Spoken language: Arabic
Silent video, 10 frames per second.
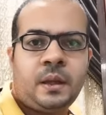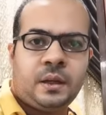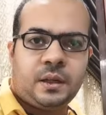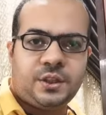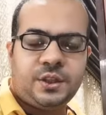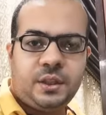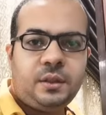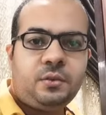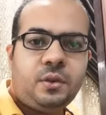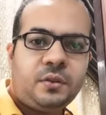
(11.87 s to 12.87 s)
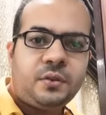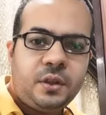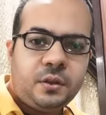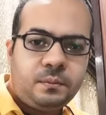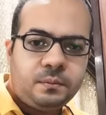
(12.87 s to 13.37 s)
20 دولار في
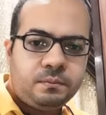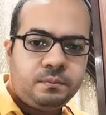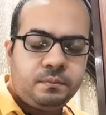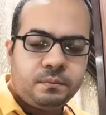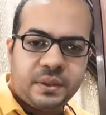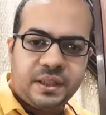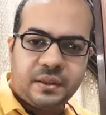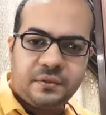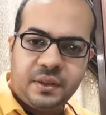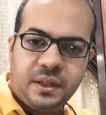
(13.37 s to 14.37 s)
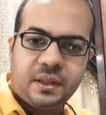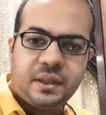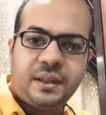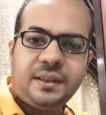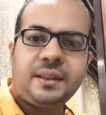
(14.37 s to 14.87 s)
اليوم بتكفيك
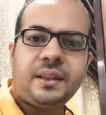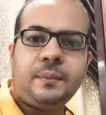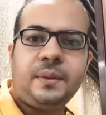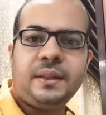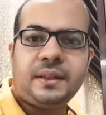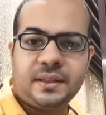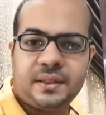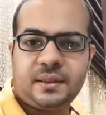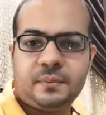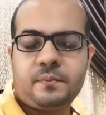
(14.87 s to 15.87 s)
ان انت تعمل تيست